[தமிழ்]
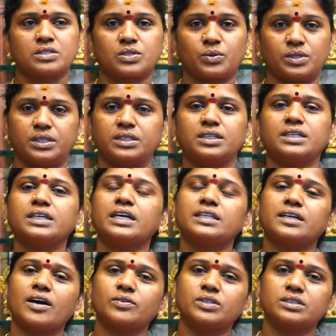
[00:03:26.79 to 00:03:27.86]
ஸோ இதுக்கு
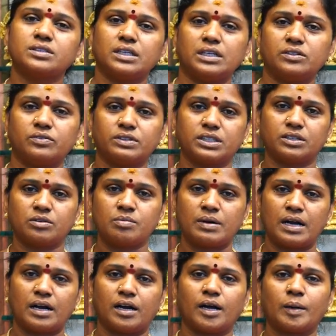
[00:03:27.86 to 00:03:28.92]
ஏதாவது தீர்வு
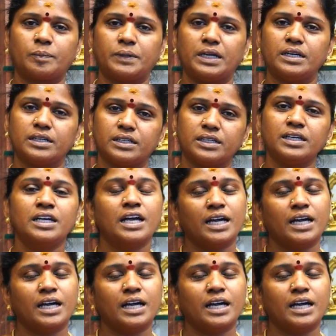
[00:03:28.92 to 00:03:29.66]
இருக்குமா அப்படின்னு